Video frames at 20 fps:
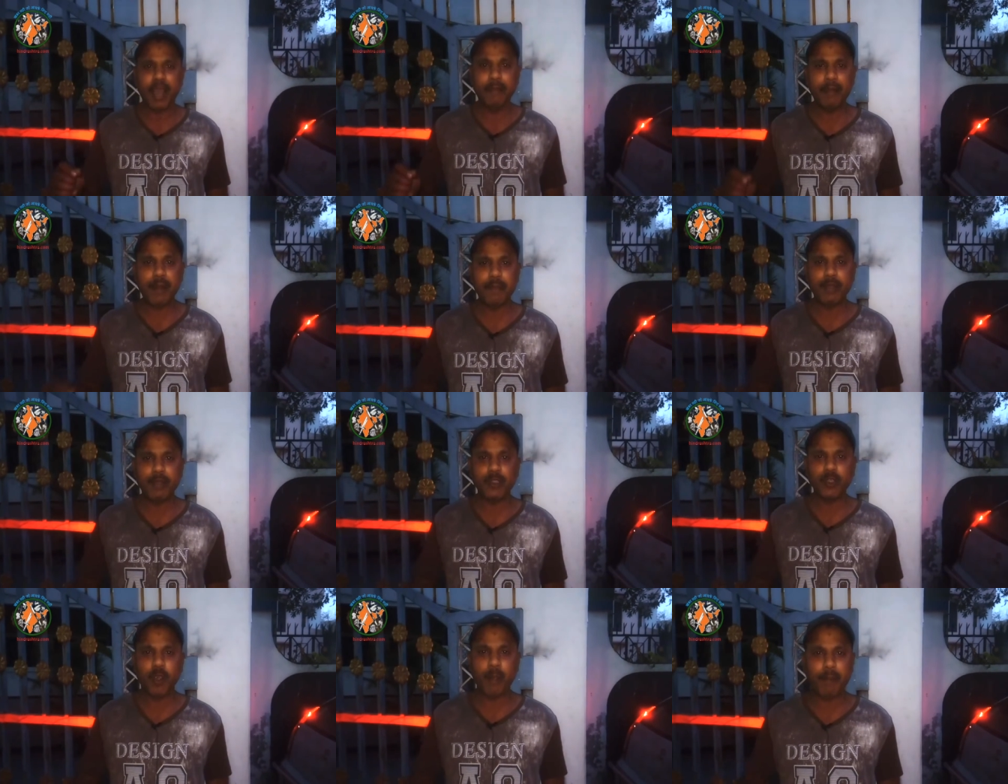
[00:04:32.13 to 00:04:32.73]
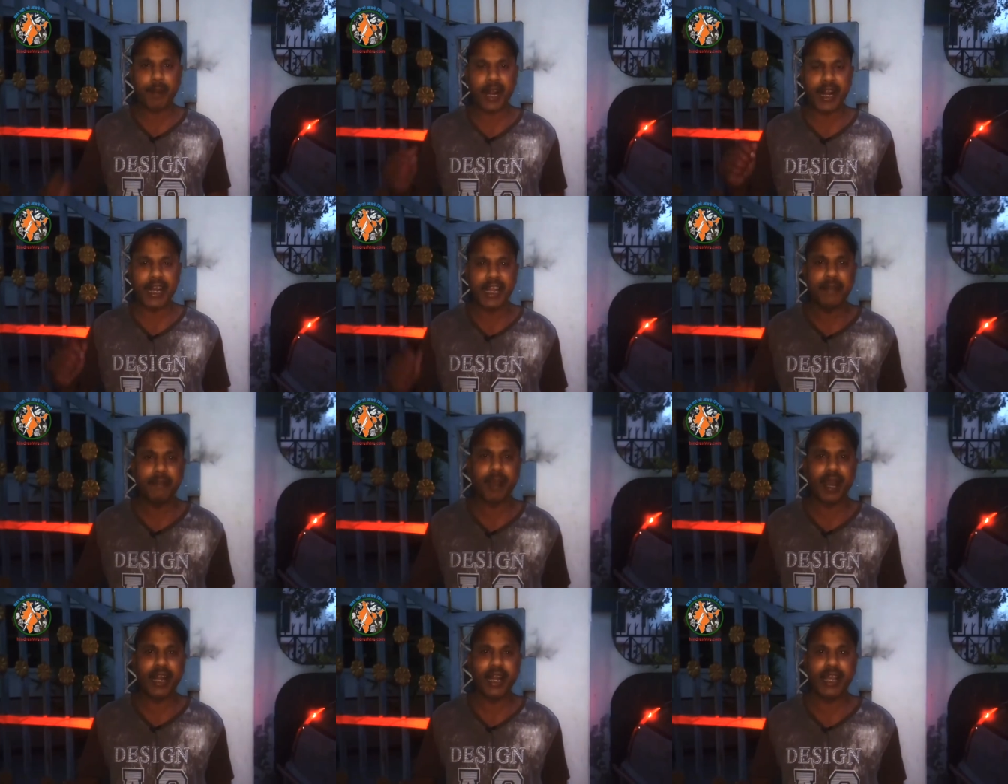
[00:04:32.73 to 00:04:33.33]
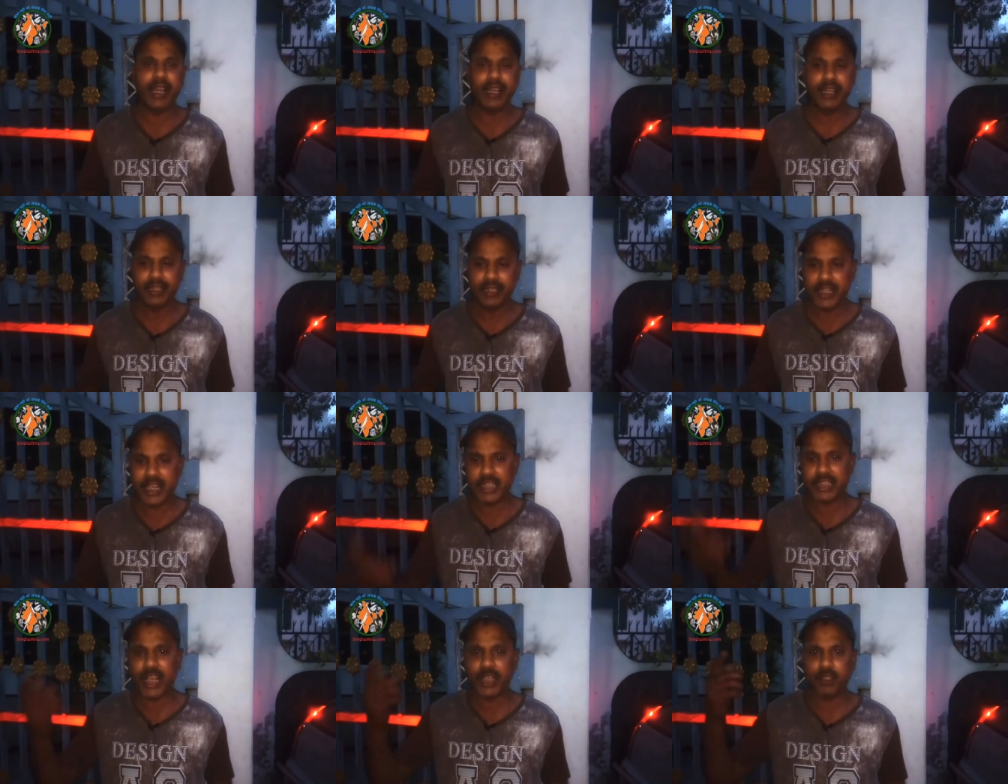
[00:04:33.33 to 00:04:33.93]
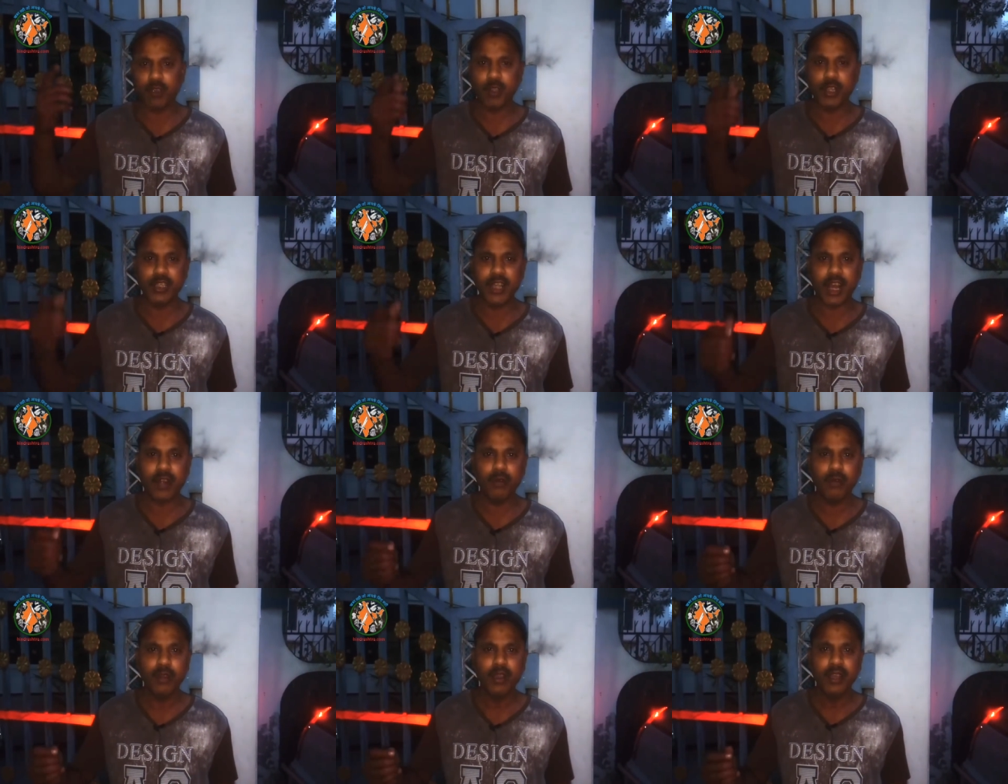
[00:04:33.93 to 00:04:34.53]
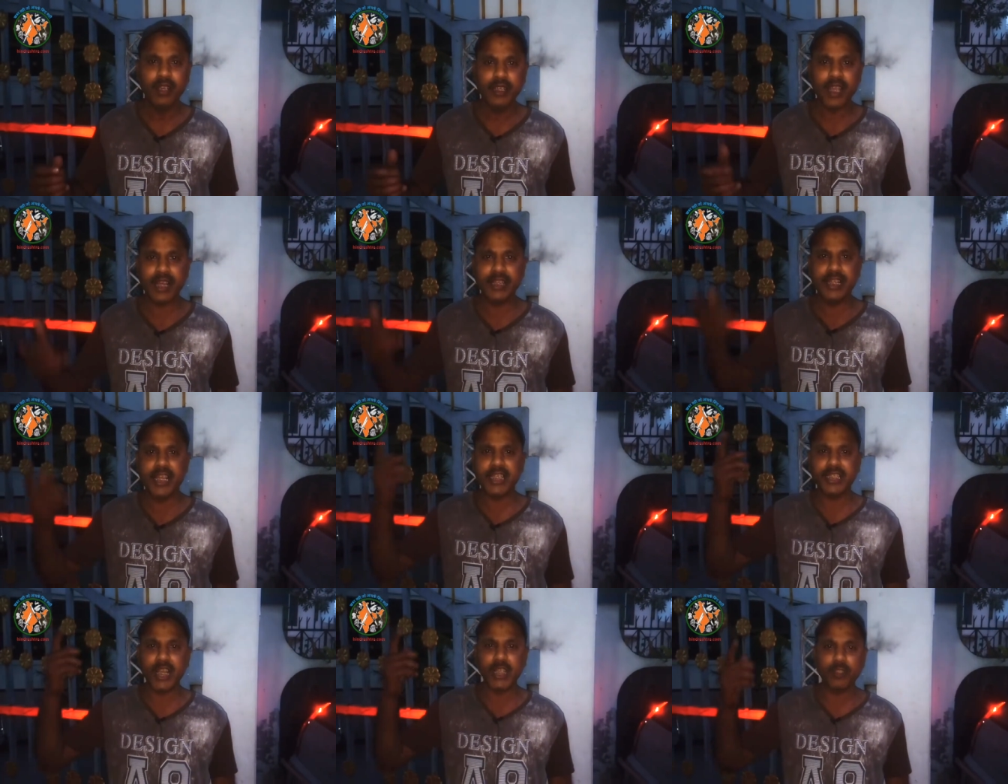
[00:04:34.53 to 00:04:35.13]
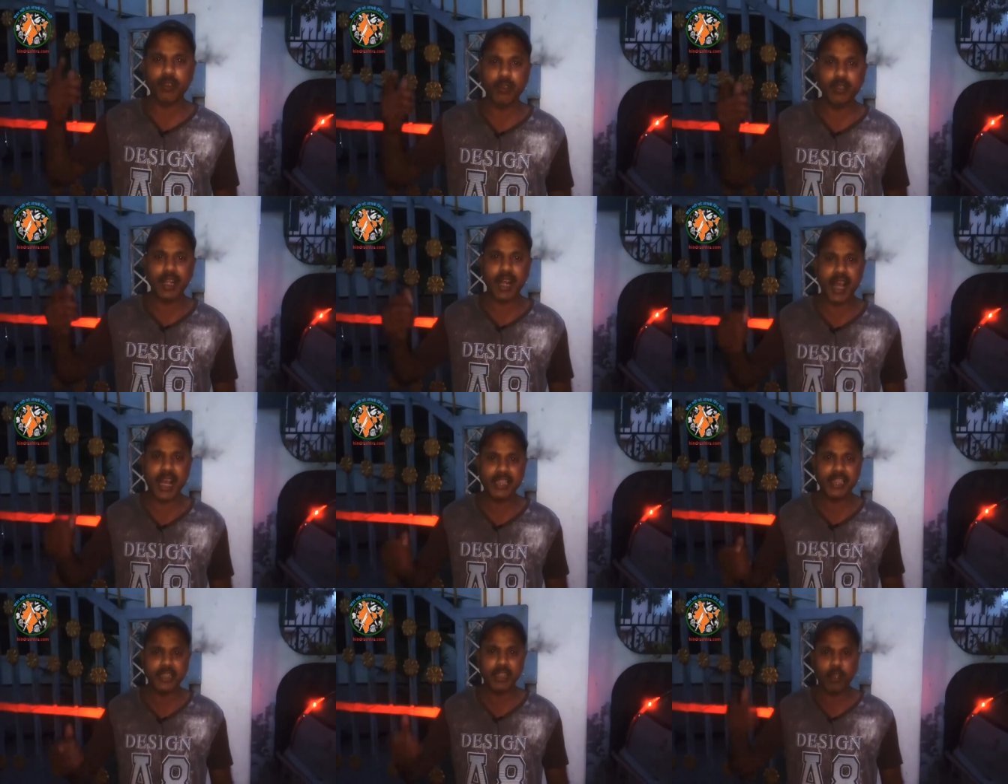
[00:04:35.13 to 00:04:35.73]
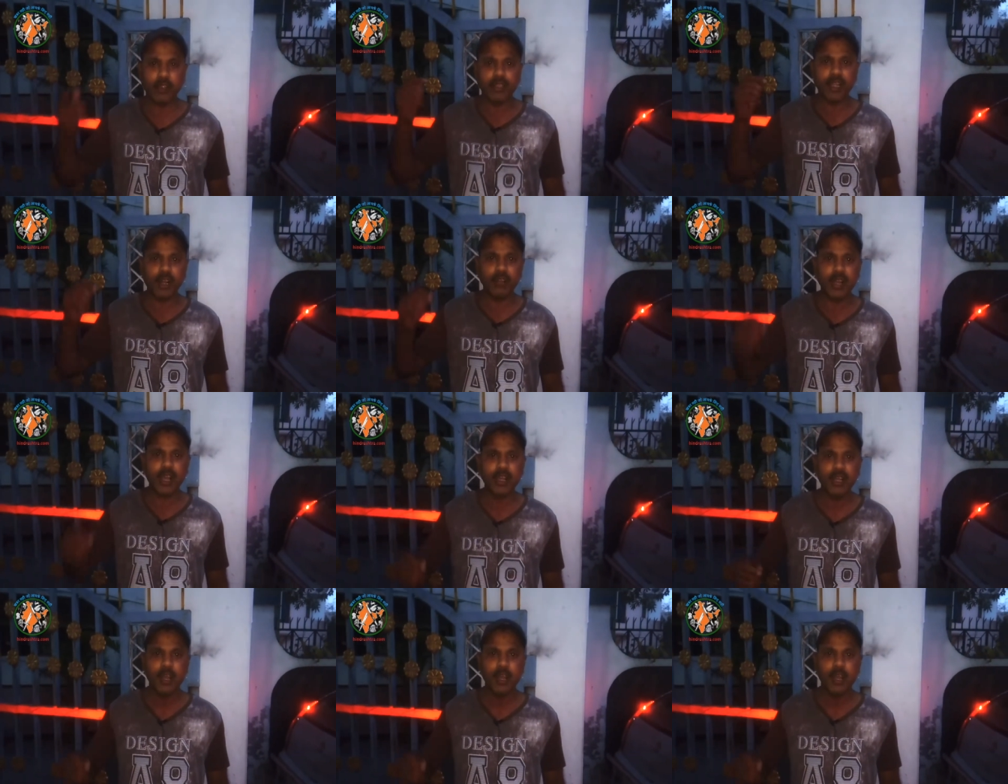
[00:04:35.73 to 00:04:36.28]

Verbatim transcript: अपने बच्चों को पढ़ा नहीं पा रहे हैं देश का चौकीदार हूँ क्या देश का चौकीदार ऐसे चौकीदार था